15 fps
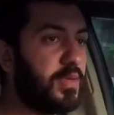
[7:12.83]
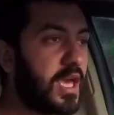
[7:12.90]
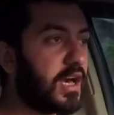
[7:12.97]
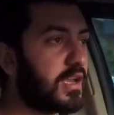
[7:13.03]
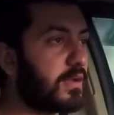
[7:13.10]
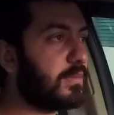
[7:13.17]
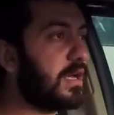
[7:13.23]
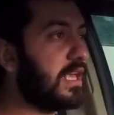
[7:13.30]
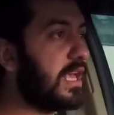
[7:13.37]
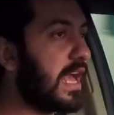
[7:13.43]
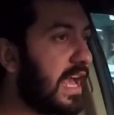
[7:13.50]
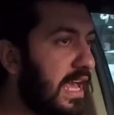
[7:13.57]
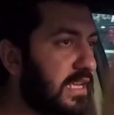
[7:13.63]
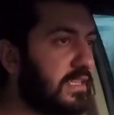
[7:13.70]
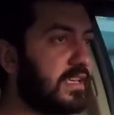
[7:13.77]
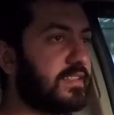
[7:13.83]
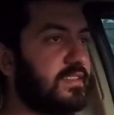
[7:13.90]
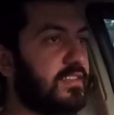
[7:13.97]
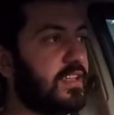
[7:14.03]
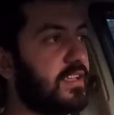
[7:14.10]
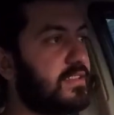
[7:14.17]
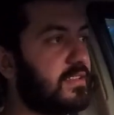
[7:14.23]
bir arabayı
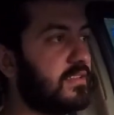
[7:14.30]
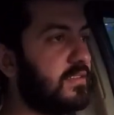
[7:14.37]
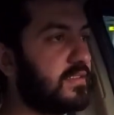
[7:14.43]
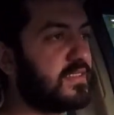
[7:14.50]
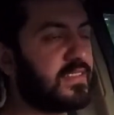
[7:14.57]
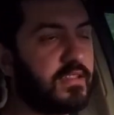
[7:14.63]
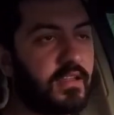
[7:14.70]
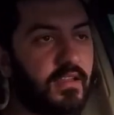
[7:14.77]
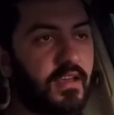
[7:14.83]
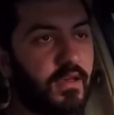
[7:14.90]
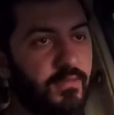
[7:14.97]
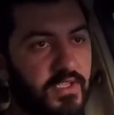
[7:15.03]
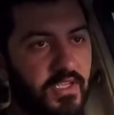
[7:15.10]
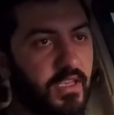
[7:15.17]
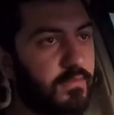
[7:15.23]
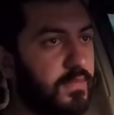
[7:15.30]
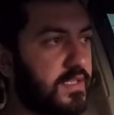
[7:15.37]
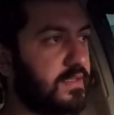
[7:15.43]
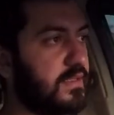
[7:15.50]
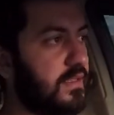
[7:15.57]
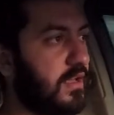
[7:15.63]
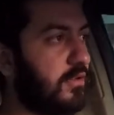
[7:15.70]
herkes çeksin. Sinan abi
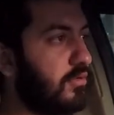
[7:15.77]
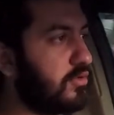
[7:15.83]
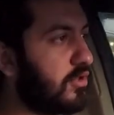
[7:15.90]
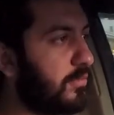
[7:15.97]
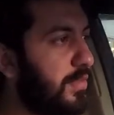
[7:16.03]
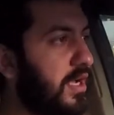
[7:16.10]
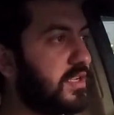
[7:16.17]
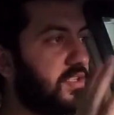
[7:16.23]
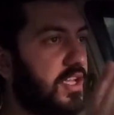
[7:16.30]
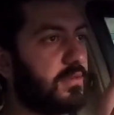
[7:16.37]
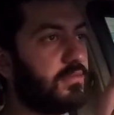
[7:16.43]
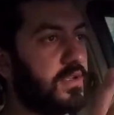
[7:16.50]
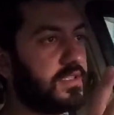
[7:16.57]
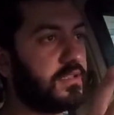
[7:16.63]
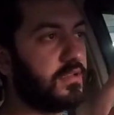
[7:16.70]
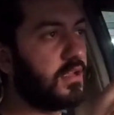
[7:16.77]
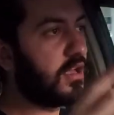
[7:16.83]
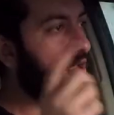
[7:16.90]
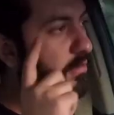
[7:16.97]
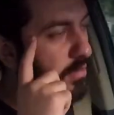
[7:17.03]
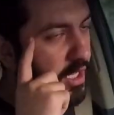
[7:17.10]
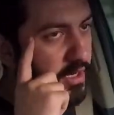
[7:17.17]
çekmesin yani otopark çekmesin.
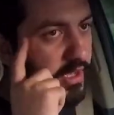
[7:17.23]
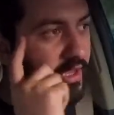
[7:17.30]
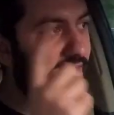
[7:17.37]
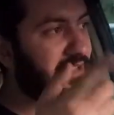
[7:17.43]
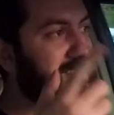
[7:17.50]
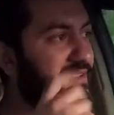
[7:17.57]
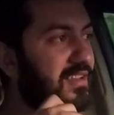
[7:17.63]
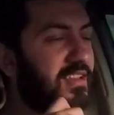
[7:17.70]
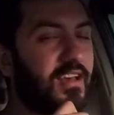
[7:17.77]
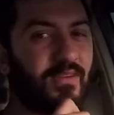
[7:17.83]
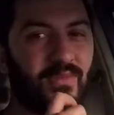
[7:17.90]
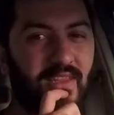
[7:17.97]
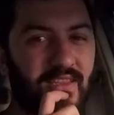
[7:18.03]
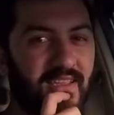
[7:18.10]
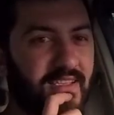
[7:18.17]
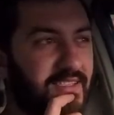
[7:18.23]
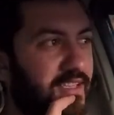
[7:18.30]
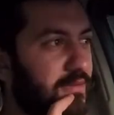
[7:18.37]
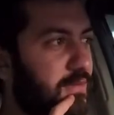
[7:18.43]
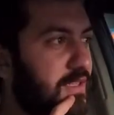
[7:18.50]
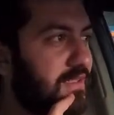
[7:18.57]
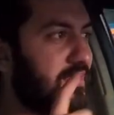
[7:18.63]
Ben hala Sinan abi neden
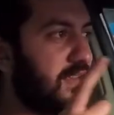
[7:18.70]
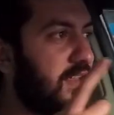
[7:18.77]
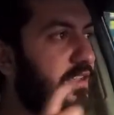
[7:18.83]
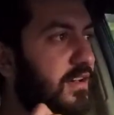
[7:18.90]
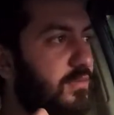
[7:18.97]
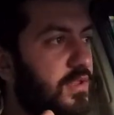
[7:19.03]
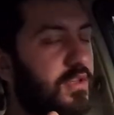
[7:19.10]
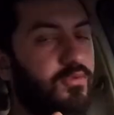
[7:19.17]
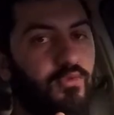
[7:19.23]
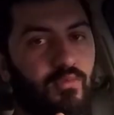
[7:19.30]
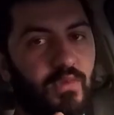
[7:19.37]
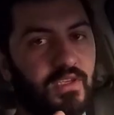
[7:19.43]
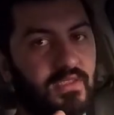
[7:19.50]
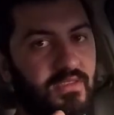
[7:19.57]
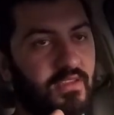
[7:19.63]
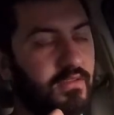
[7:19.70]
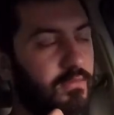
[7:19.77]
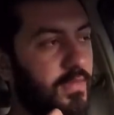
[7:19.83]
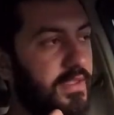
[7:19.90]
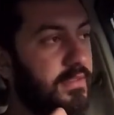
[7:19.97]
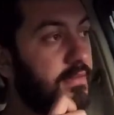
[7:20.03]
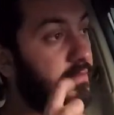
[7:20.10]
çekmedi? Sinan abiden duymak
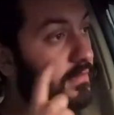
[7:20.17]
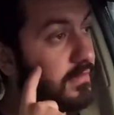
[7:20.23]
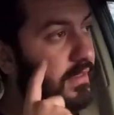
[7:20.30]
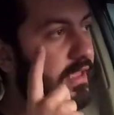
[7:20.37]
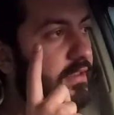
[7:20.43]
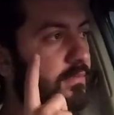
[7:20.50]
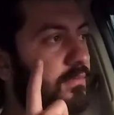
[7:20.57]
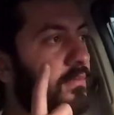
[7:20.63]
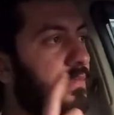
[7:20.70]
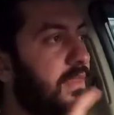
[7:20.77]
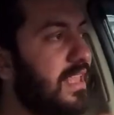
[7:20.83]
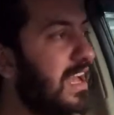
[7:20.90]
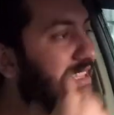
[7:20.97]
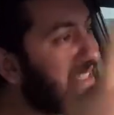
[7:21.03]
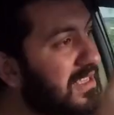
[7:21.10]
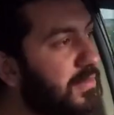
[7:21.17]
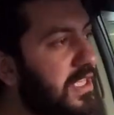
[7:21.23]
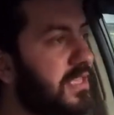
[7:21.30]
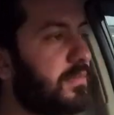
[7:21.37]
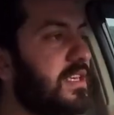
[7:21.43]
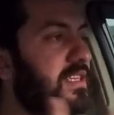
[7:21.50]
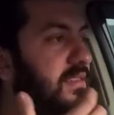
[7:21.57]
isterim ben derim. Yani
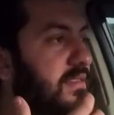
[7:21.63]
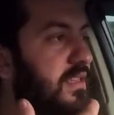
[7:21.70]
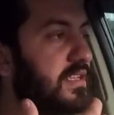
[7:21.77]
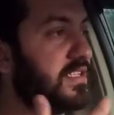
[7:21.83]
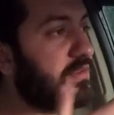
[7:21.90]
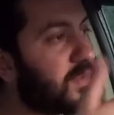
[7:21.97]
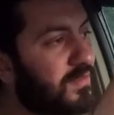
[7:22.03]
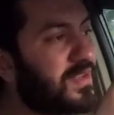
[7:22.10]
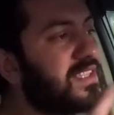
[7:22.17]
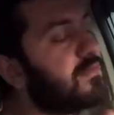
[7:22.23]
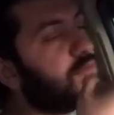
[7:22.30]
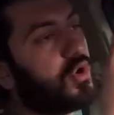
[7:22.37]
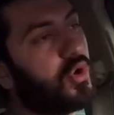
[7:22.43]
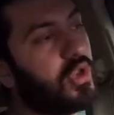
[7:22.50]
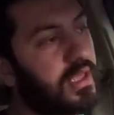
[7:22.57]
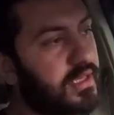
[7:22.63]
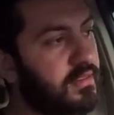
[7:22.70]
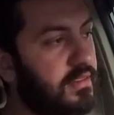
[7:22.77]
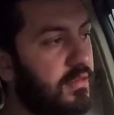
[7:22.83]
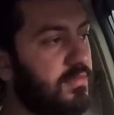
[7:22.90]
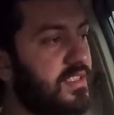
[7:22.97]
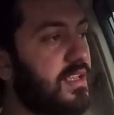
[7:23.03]
gibi gibi kitle. Şimdi bizim de öyle
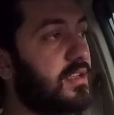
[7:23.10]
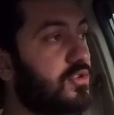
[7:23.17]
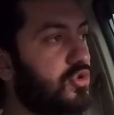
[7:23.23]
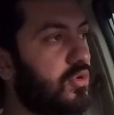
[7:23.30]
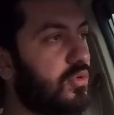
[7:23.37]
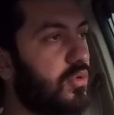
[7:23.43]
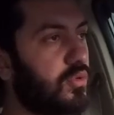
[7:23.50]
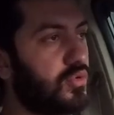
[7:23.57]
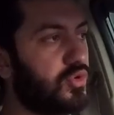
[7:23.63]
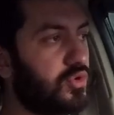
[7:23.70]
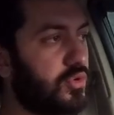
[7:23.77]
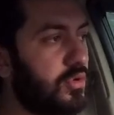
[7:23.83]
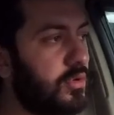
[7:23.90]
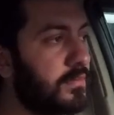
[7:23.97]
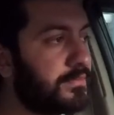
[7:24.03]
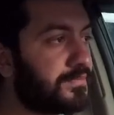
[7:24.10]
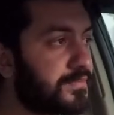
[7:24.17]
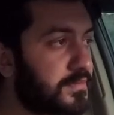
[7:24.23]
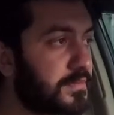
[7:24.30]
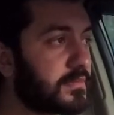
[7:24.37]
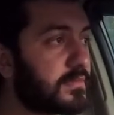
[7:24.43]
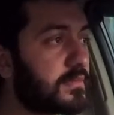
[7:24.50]
kitlemiz az çok oluştu.
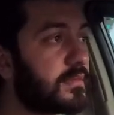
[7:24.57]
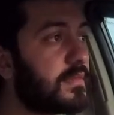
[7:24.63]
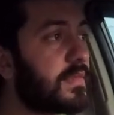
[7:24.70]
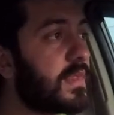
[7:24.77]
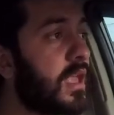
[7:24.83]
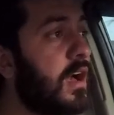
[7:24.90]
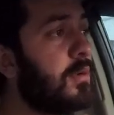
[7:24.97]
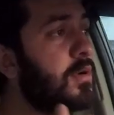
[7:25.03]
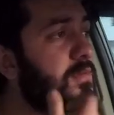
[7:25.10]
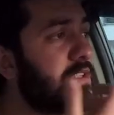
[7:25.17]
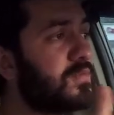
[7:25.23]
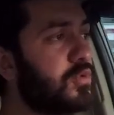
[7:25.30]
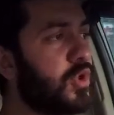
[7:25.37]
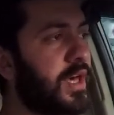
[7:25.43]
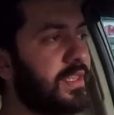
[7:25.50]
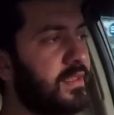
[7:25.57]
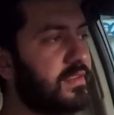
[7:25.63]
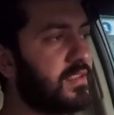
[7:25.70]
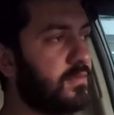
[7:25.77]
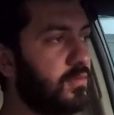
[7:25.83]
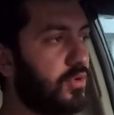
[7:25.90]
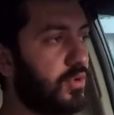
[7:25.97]
Ama biz bunu
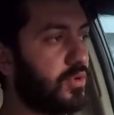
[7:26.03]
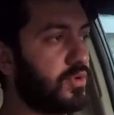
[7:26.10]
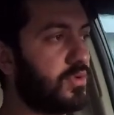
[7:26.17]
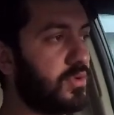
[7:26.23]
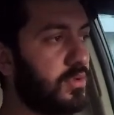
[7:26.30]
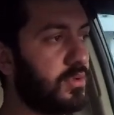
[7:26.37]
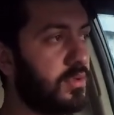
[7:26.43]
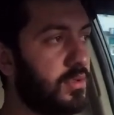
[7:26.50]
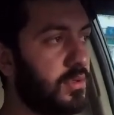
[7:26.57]
anlatamıyoruz.